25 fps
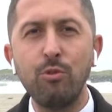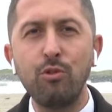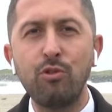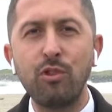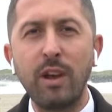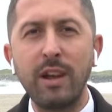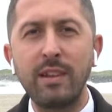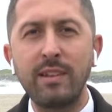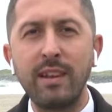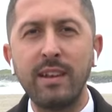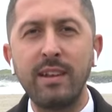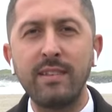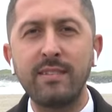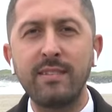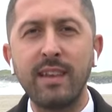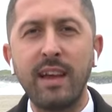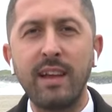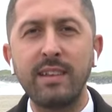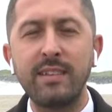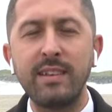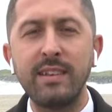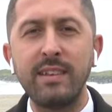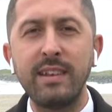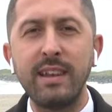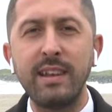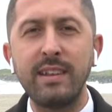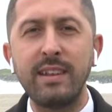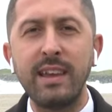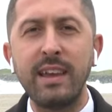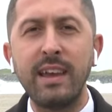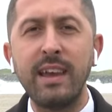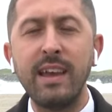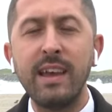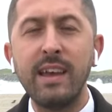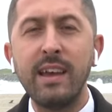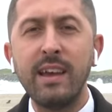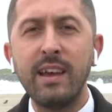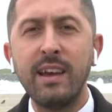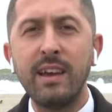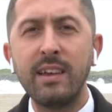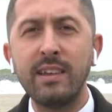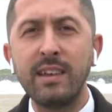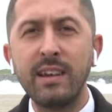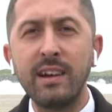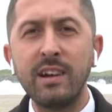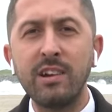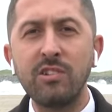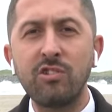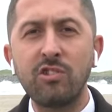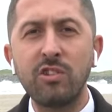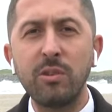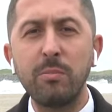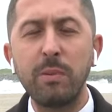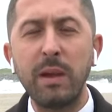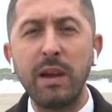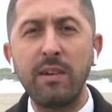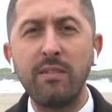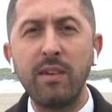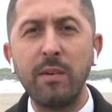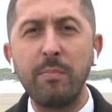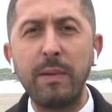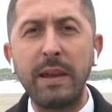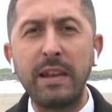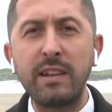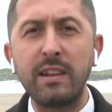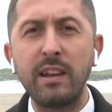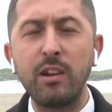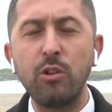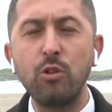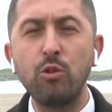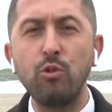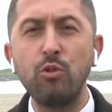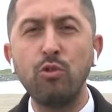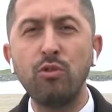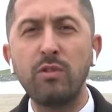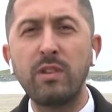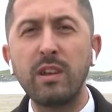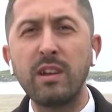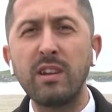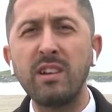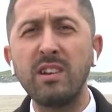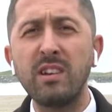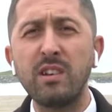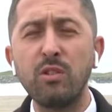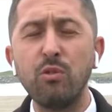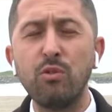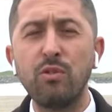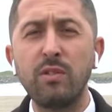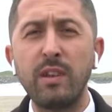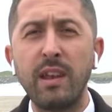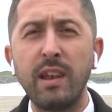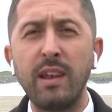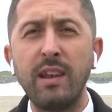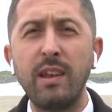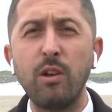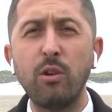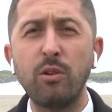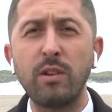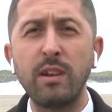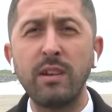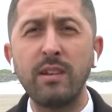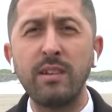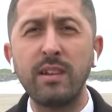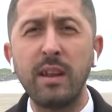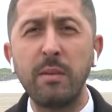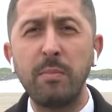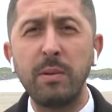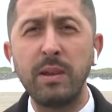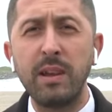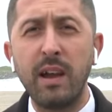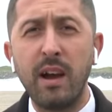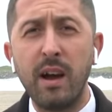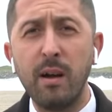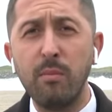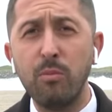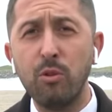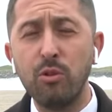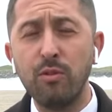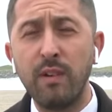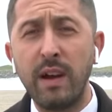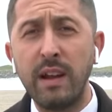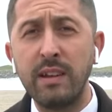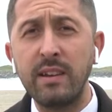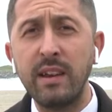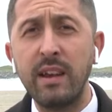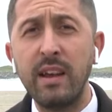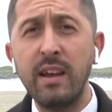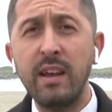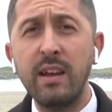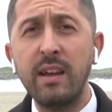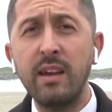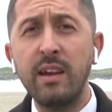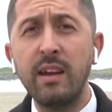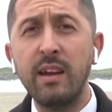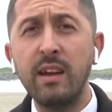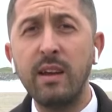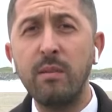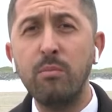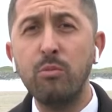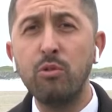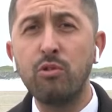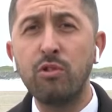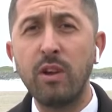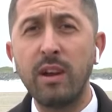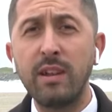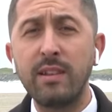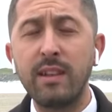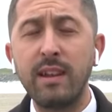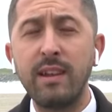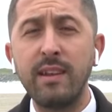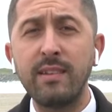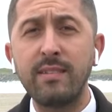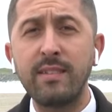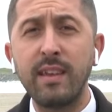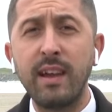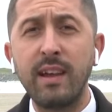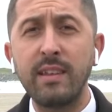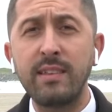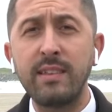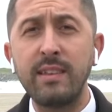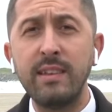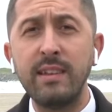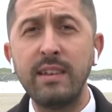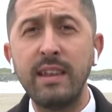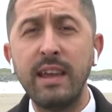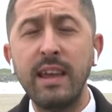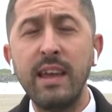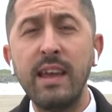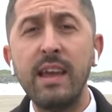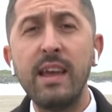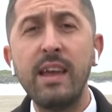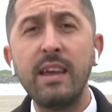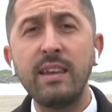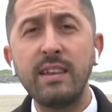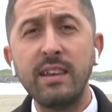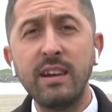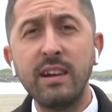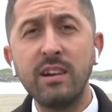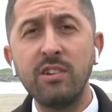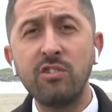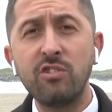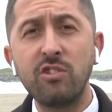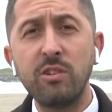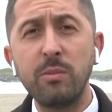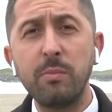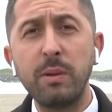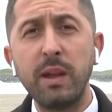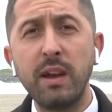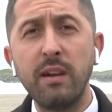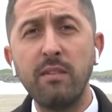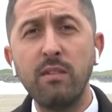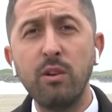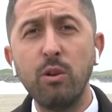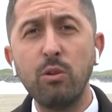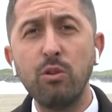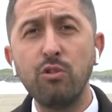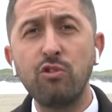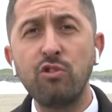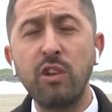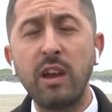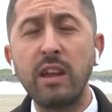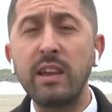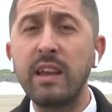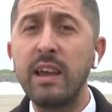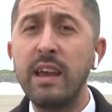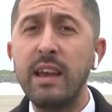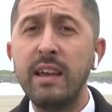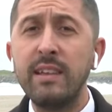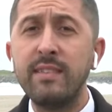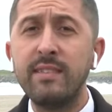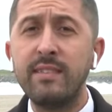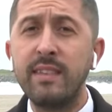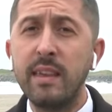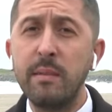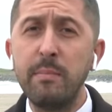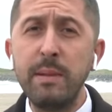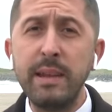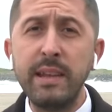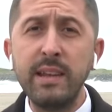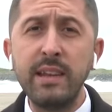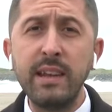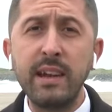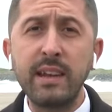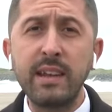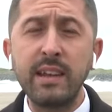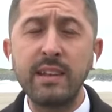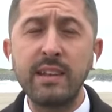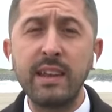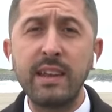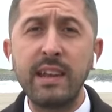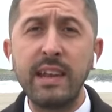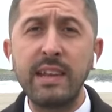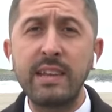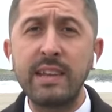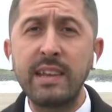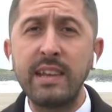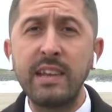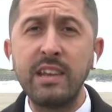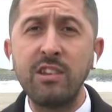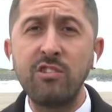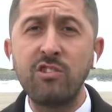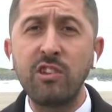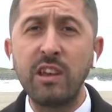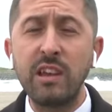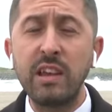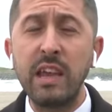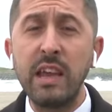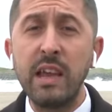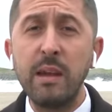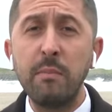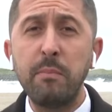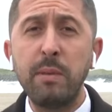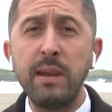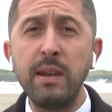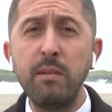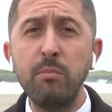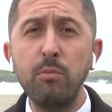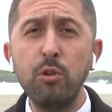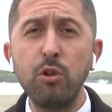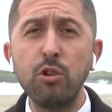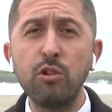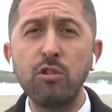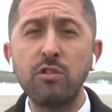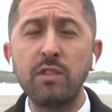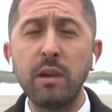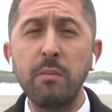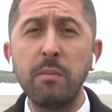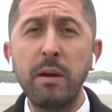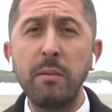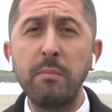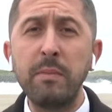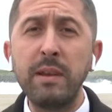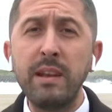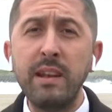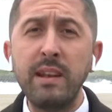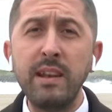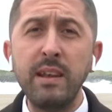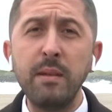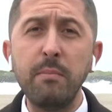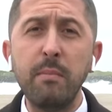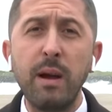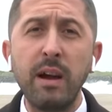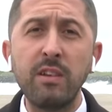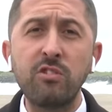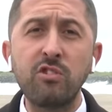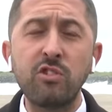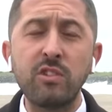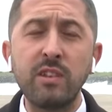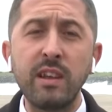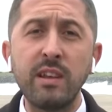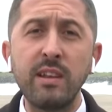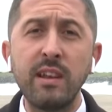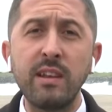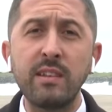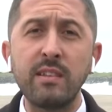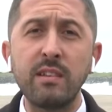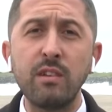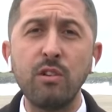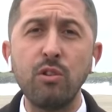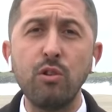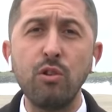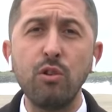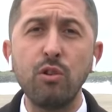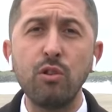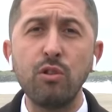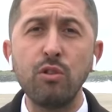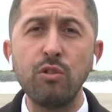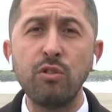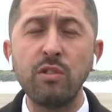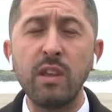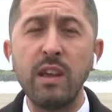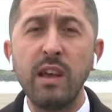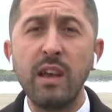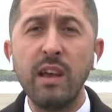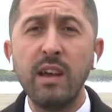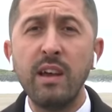mücadele saatinde de e, yağışlı bir hava bekleniyor. %40, %50 oranında bir yağmur var. Ee, mücadele saatinde yağışlı bir hava olacak. Zemini ne kadar etkileyecek bilmiyoruz ama milli maçtan hatırlıyoruz.